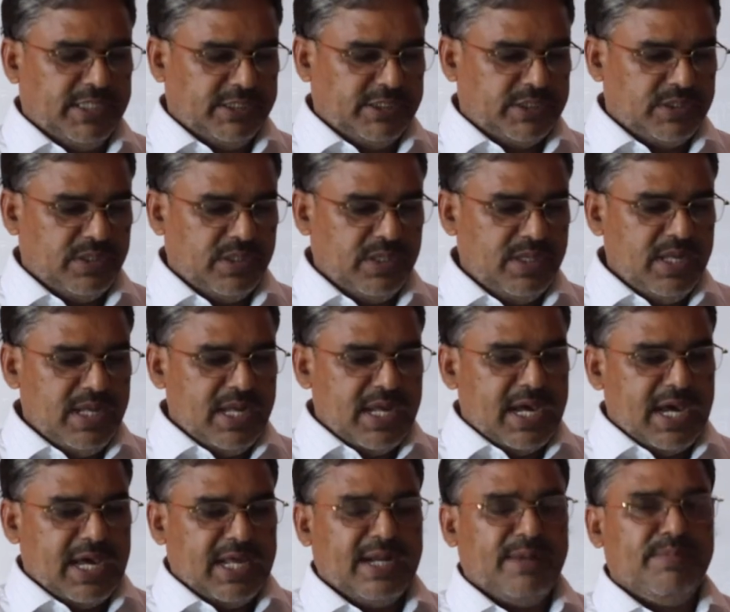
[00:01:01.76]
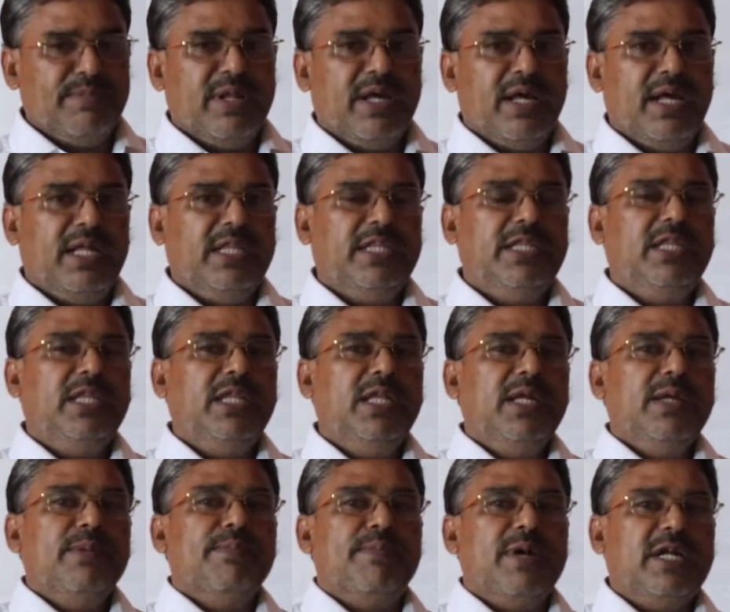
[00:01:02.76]
দিচ্ছ আর আমরা
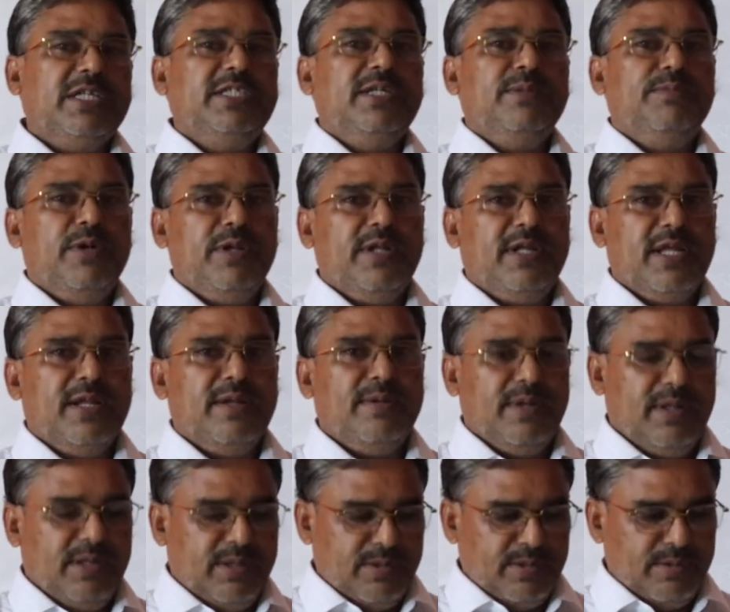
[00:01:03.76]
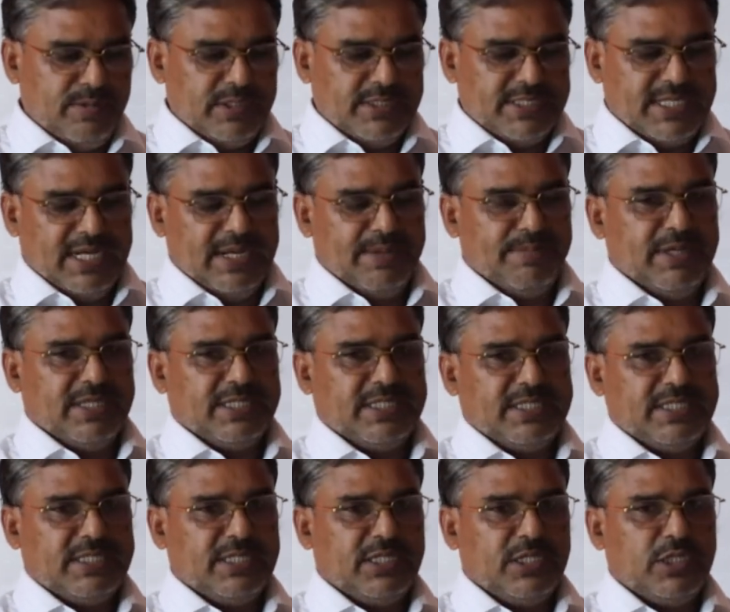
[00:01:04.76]
বার্ষিক পরীক্ষার সিলেবাস
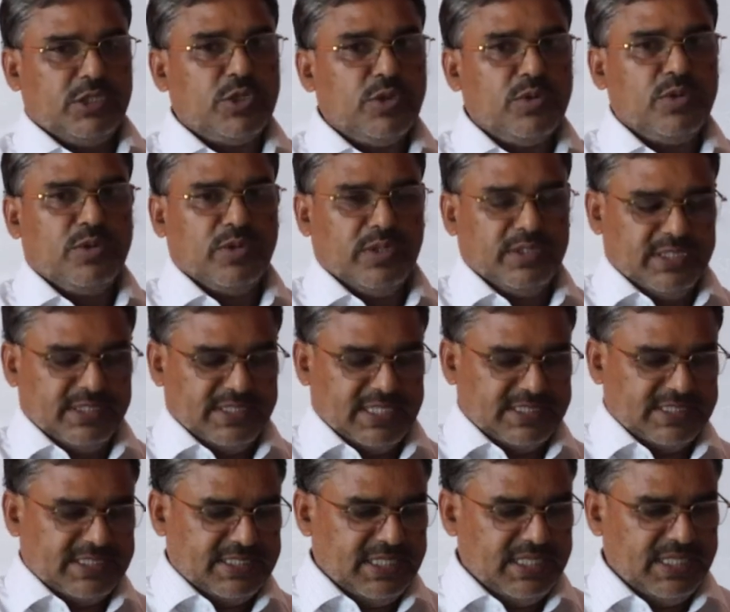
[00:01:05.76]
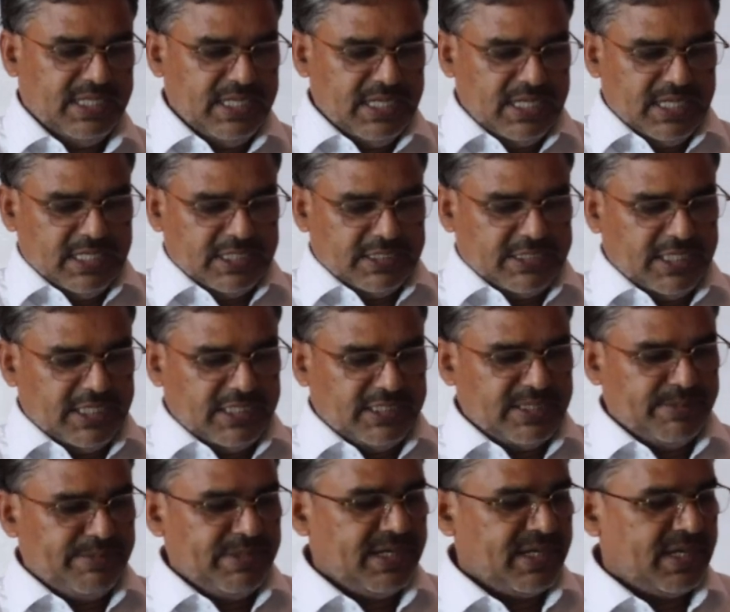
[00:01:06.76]
শুরু করতে যাচ্ছি সেই
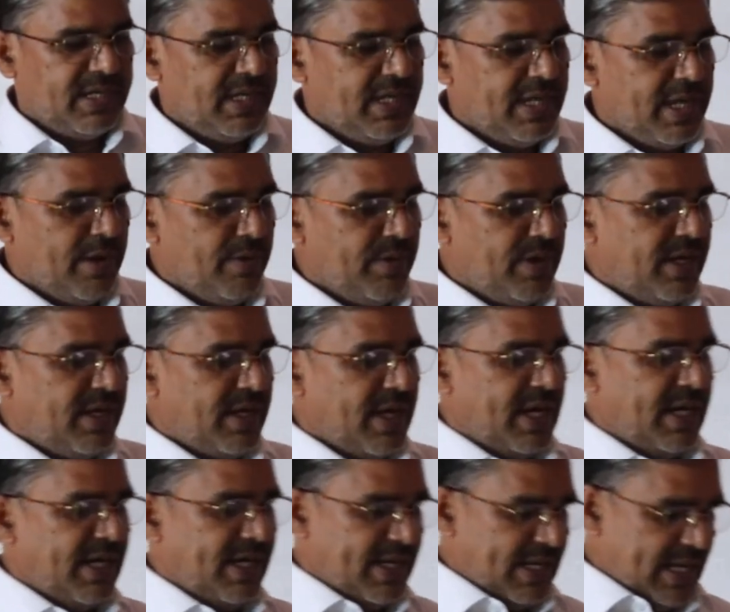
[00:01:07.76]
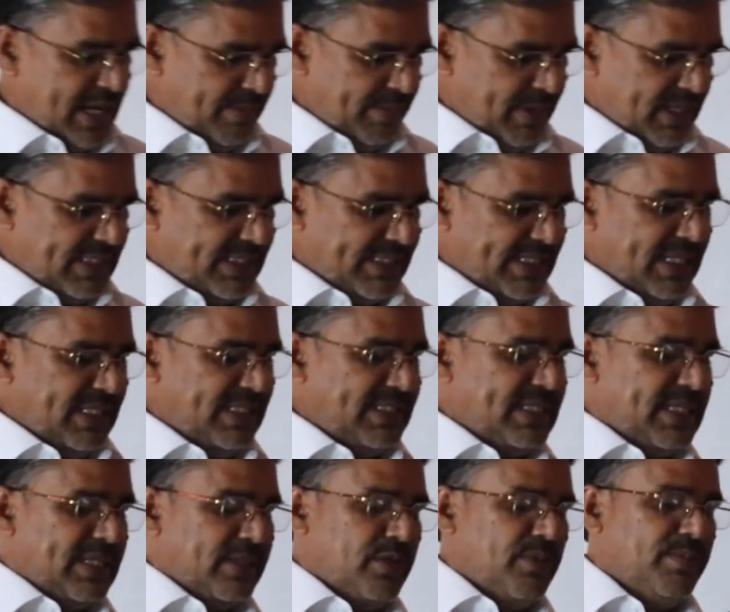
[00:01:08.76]
হিসেবে ইউনিট নাইন ক্লাইমেট চেঞ্জ
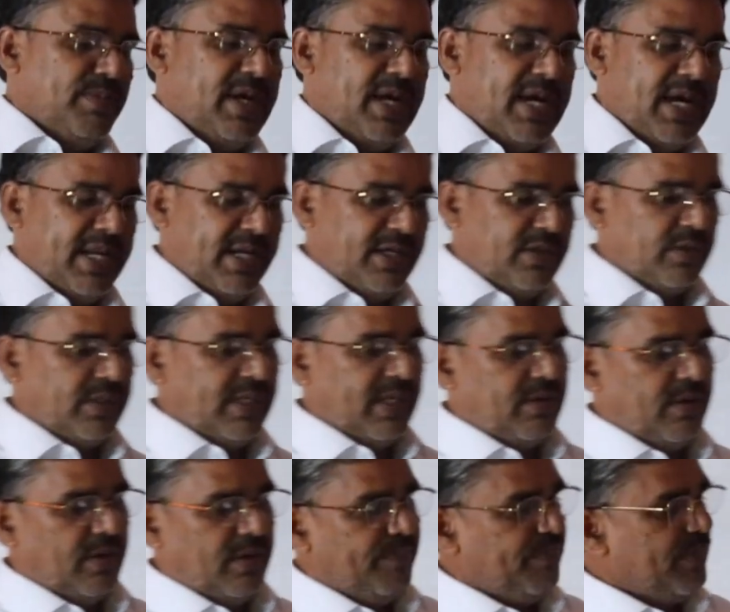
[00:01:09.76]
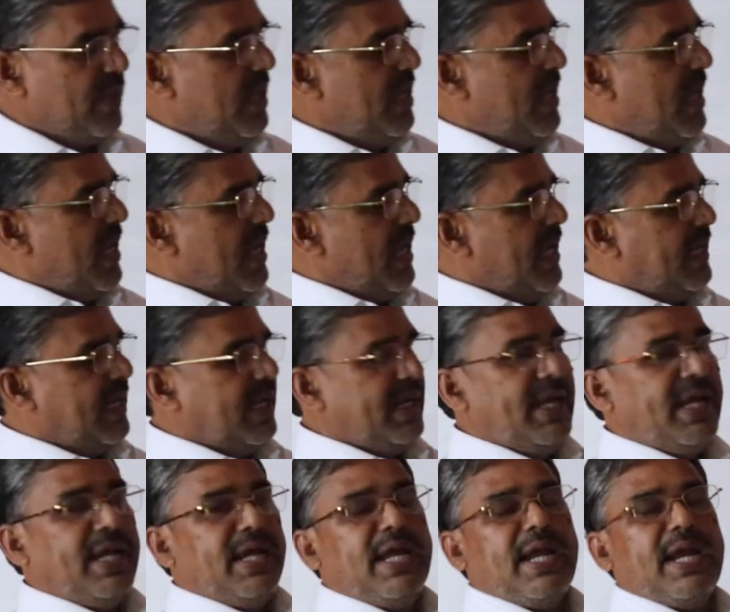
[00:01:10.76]
তোমরা আরেকটু দেখো
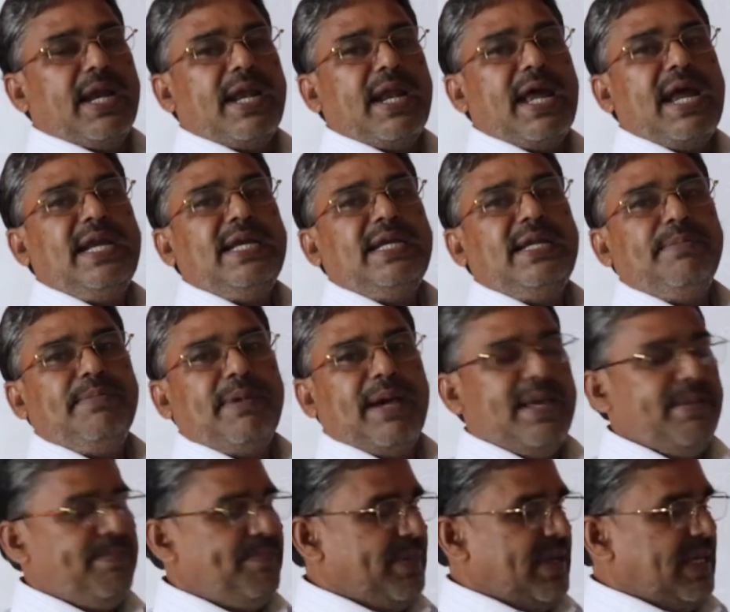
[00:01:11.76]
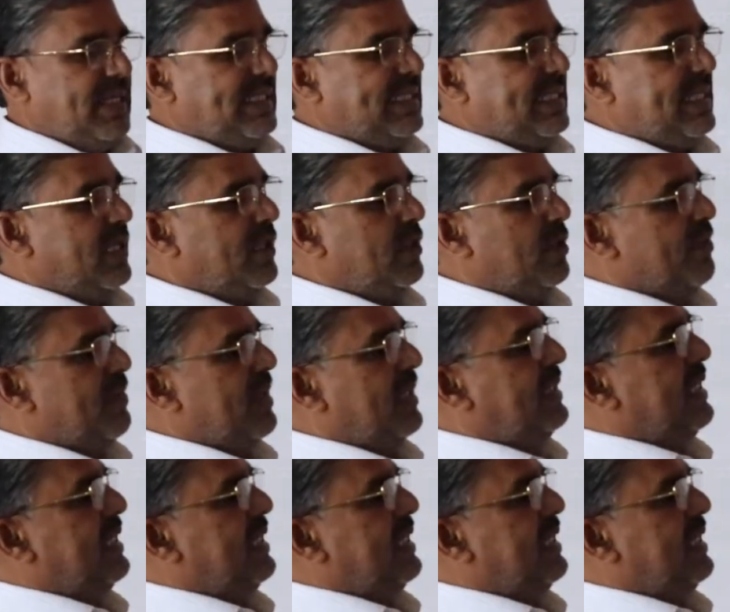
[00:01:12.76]
এখানে নাইনটি ফাইভ পেজ তোমরা